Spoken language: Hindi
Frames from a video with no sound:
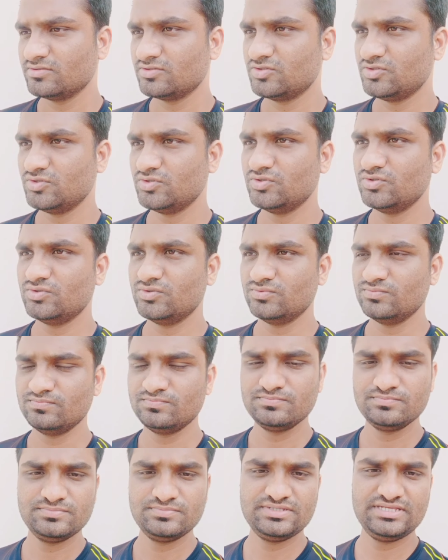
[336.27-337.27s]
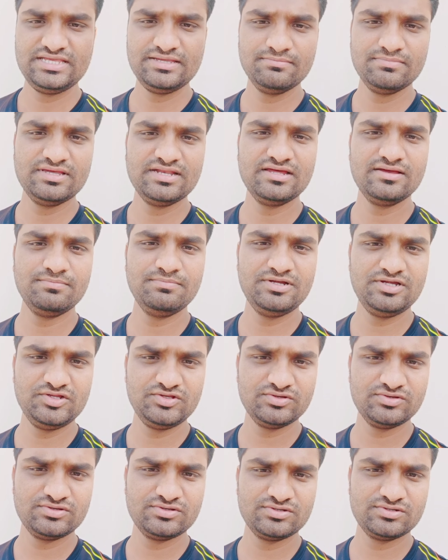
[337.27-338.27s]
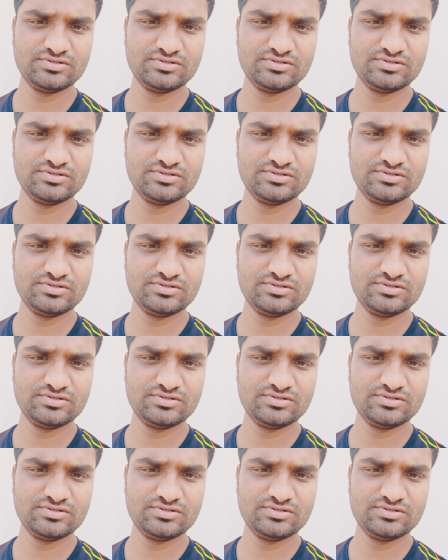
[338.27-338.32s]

तो ये मेरा वीडियो